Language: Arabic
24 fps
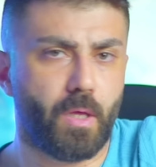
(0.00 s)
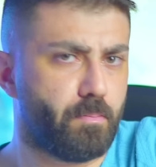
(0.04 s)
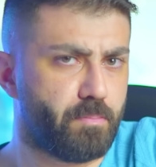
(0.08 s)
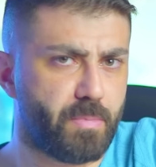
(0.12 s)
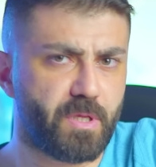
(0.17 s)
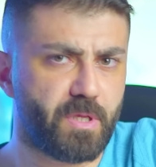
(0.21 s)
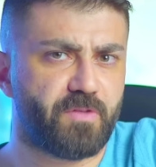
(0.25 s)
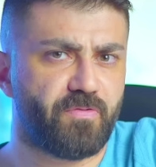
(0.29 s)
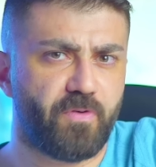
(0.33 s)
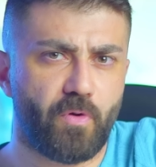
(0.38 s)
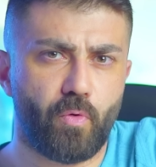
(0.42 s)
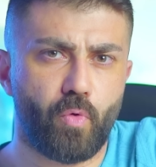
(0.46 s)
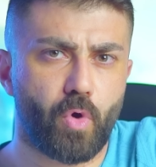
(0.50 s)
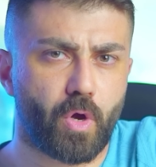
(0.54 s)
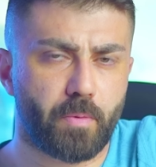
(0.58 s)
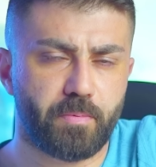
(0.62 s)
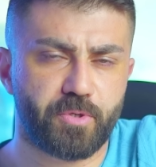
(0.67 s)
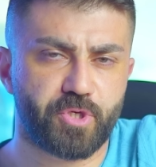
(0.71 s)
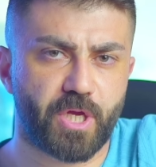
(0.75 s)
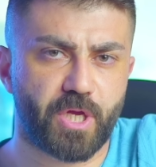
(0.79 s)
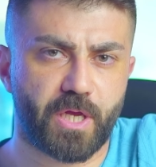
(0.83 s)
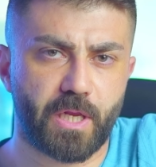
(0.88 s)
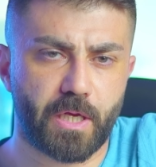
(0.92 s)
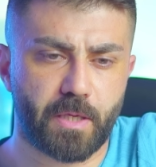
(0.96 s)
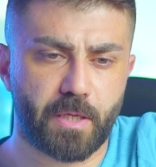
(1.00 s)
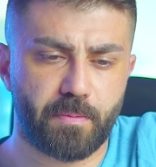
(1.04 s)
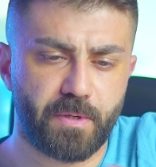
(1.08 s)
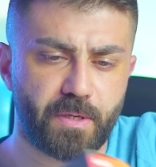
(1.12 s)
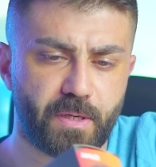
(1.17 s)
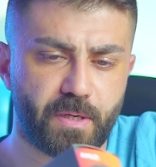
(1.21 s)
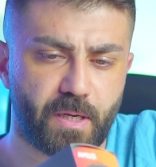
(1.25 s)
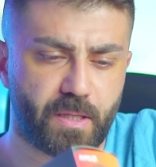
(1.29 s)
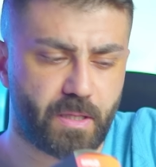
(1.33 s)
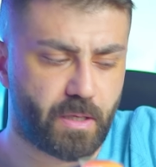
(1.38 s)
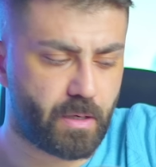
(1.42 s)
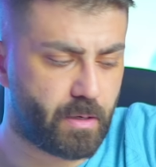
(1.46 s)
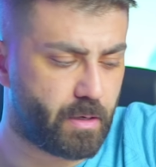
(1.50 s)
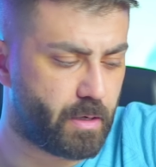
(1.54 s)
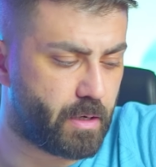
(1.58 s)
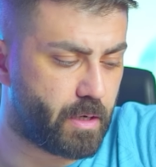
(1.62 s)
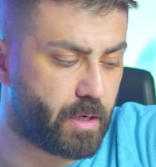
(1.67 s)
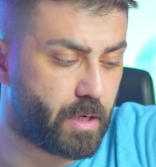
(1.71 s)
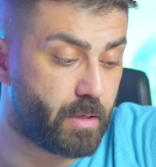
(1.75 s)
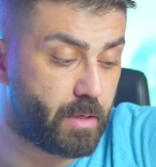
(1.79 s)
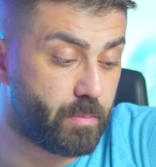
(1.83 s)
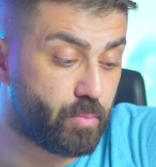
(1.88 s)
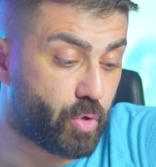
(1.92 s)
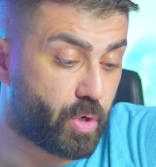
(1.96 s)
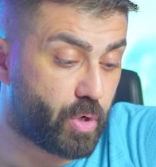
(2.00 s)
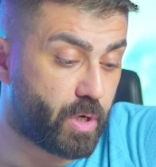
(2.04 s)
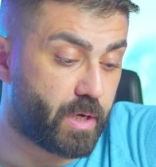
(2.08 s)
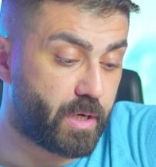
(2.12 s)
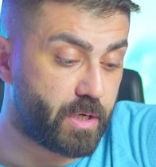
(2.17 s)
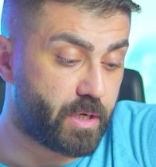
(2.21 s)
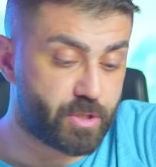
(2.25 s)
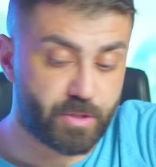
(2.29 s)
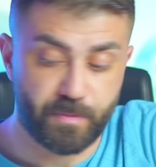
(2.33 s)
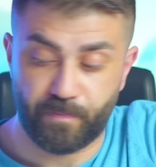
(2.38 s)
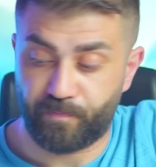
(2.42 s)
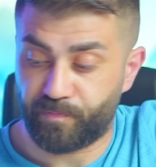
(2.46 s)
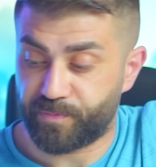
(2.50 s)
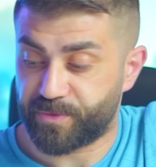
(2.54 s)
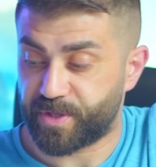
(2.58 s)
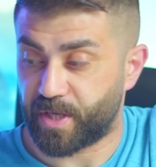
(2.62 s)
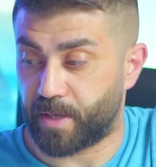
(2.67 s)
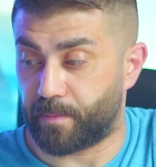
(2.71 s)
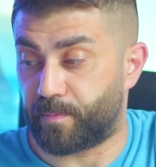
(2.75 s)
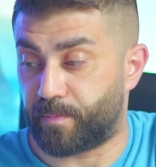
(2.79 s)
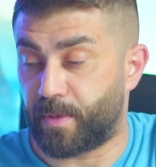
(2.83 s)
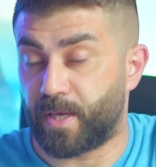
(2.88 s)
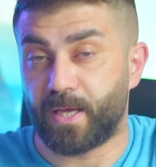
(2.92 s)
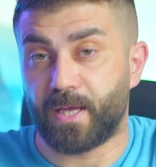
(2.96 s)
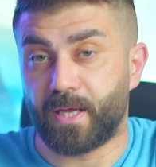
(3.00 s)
بيتفوق بشكل كبير هذا المعالج طيب